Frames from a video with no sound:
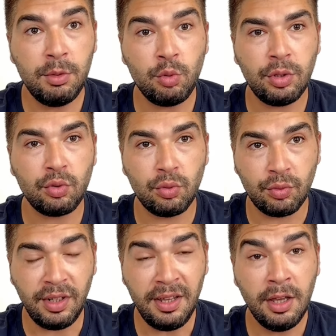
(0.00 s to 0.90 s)
Bir müddet
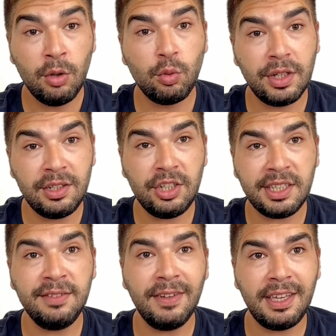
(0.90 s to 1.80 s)
sonra
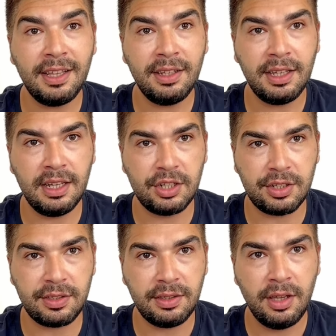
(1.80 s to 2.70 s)
uyanacaksın ve kendine
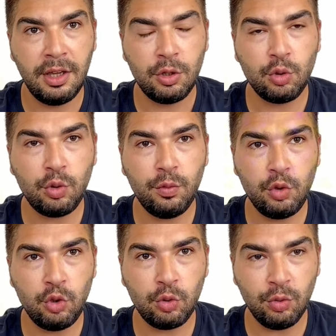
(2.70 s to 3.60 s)
geleceksin. Çünkü
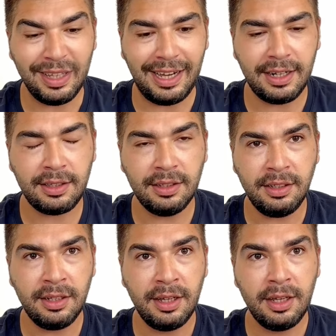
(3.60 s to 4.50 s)
vücudun
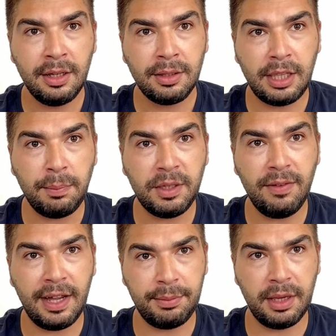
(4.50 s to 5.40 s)
artık tepki
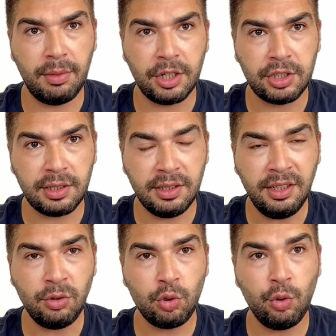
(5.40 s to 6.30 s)
vermeye
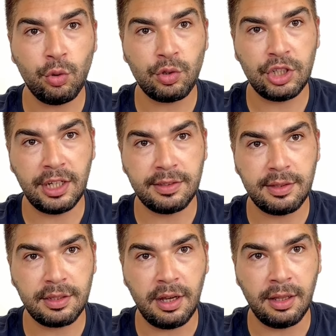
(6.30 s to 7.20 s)
başladı. Çok
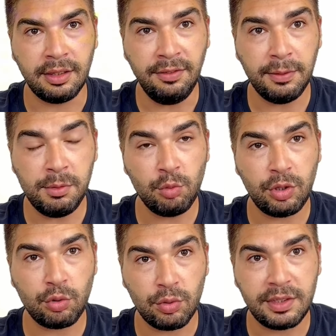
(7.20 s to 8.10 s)
oksijensiz kaldı ve bir
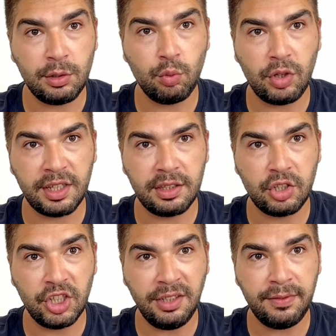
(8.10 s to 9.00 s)
müddet sonra seni
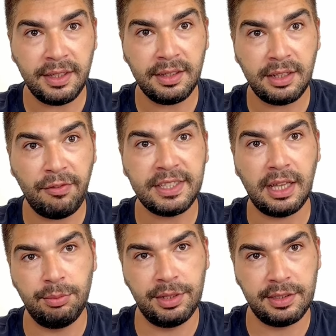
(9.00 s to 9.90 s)
uyandıracak ve nefes
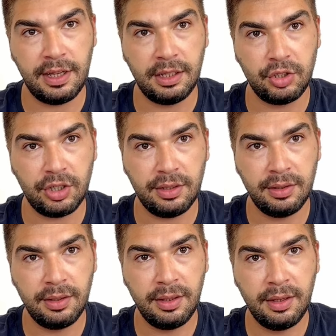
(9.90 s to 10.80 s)
almanı sağlayacak.
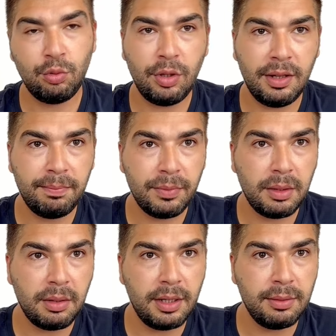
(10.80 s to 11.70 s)
Bu da
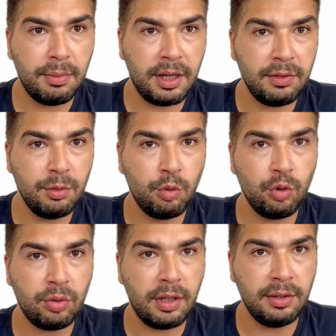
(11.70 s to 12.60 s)
hani manevi
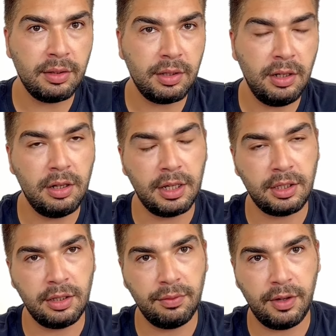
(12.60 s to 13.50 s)
boyuttan
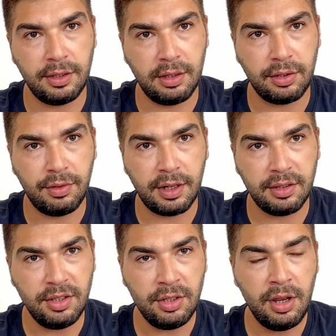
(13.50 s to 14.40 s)
illaki faydaları
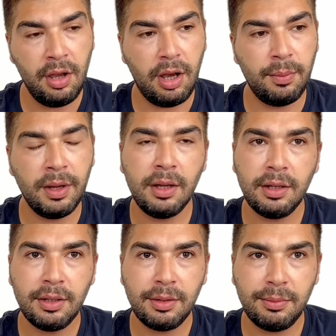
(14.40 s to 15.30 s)
vardır
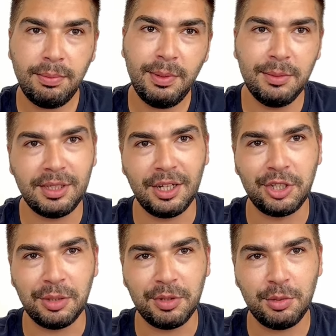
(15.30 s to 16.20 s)
ama bilimsel
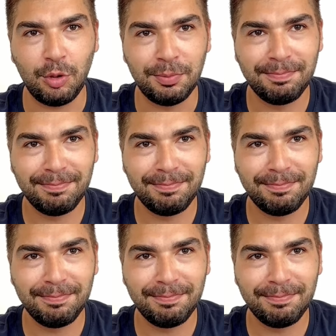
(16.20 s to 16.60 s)
açıklaması bu.